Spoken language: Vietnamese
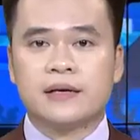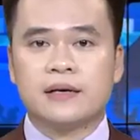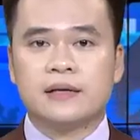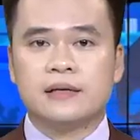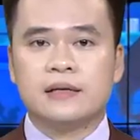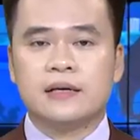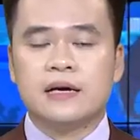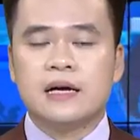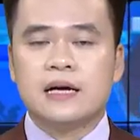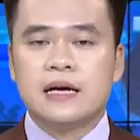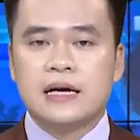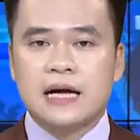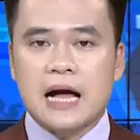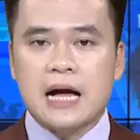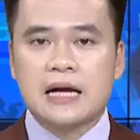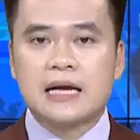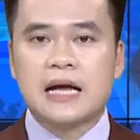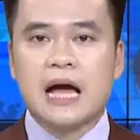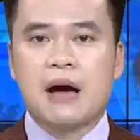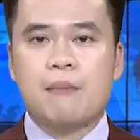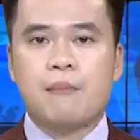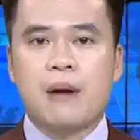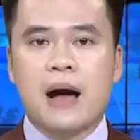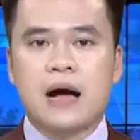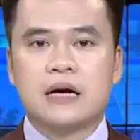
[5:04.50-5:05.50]
tư, các
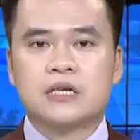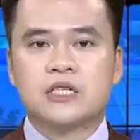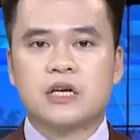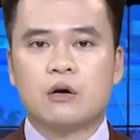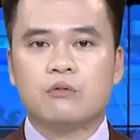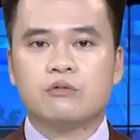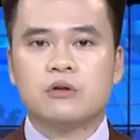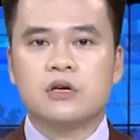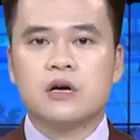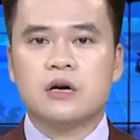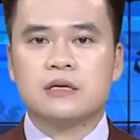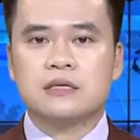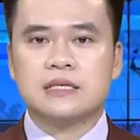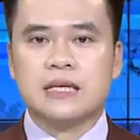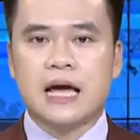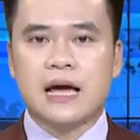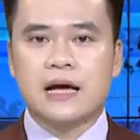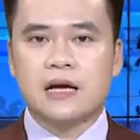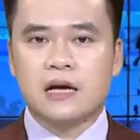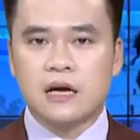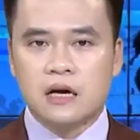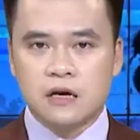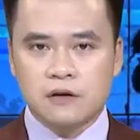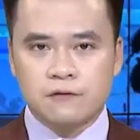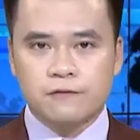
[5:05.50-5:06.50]
nhà mạng trong nước sẽ
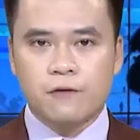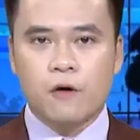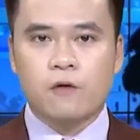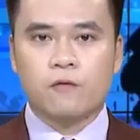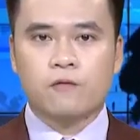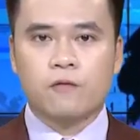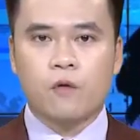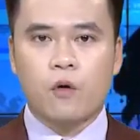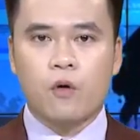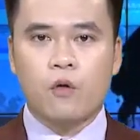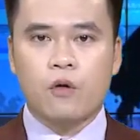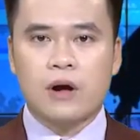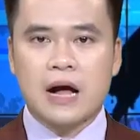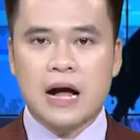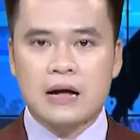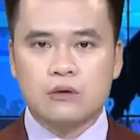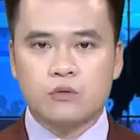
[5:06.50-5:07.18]
ngừng phục vụ các